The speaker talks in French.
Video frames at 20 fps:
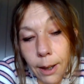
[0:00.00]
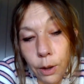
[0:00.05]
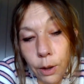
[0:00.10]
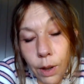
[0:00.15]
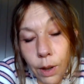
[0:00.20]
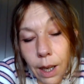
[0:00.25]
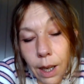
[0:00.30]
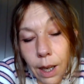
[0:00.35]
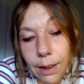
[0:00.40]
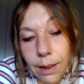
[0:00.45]
que
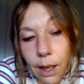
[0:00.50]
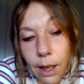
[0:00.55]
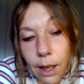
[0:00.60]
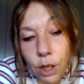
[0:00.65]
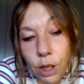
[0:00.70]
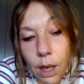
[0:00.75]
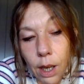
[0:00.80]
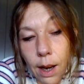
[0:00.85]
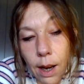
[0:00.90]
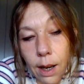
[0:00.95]

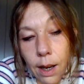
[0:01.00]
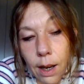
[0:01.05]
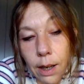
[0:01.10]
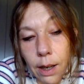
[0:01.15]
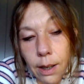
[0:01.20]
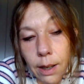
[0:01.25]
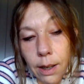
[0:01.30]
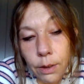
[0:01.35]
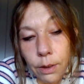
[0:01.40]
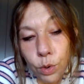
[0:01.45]

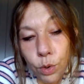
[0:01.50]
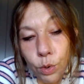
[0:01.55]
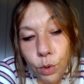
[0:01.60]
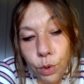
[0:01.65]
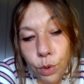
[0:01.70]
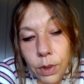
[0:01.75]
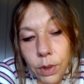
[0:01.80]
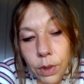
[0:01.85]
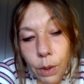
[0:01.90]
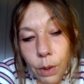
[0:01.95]
l'alter-Shell, Du
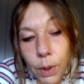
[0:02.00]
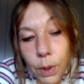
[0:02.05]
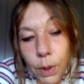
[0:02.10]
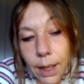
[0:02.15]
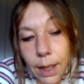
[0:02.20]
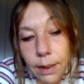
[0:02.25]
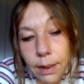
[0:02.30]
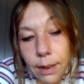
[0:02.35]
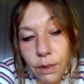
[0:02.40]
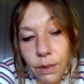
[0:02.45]
coup, c'est lui
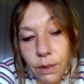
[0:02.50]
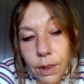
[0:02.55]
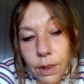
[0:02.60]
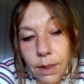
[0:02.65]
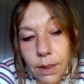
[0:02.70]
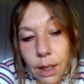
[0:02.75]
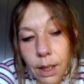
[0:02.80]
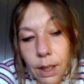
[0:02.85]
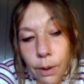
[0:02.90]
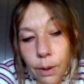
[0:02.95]
qui a
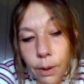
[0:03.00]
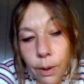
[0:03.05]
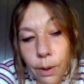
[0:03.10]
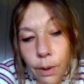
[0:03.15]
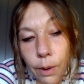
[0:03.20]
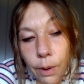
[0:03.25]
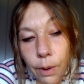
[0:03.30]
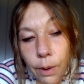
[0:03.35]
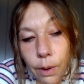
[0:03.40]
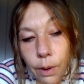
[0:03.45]
divisé
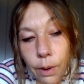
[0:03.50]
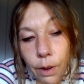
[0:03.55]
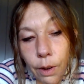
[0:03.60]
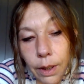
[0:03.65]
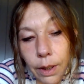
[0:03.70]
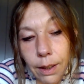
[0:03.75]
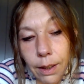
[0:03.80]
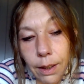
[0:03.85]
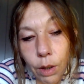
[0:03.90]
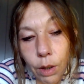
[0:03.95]
euh,
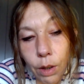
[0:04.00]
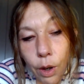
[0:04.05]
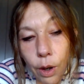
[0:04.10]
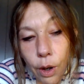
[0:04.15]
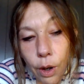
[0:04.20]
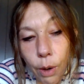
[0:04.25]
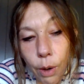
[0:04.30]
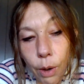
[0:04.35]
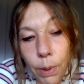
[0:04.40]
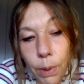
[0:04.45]

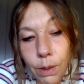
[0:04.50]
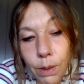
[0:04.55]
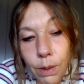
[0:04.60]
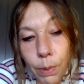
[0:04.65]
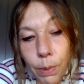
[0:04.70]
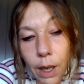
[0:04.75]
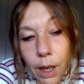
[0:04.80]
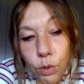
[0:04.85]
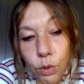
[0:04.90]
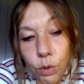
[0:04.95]
l'enquêteur,
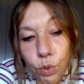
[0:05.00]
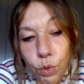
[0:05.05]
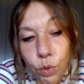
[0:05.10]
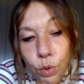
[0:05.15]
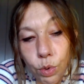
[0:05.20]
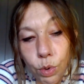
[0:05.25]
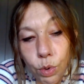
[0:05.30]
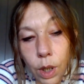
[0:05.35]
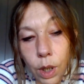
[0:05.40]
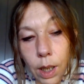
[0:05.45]

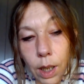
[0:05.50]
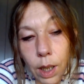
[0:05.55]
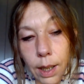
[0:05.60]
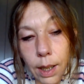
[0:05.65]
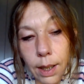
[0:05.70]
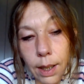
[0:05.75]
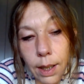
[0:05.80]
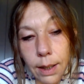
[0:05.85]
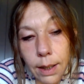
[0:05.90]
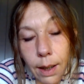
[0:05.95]
passe-partout
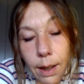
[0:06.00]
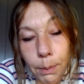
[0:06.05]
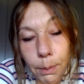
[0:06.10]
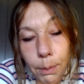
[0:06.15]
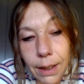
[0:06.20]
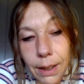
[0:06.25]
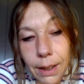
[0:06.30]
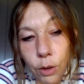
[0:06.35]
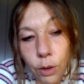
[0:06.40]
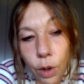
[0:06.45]
et
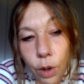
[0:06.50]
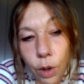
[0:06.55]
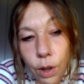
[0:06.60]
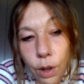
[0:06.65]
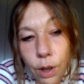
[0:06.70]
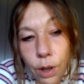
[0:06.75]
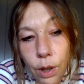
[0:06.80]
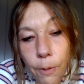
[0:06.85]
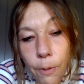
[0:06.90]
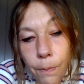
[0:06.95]

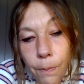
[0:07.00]
Terminator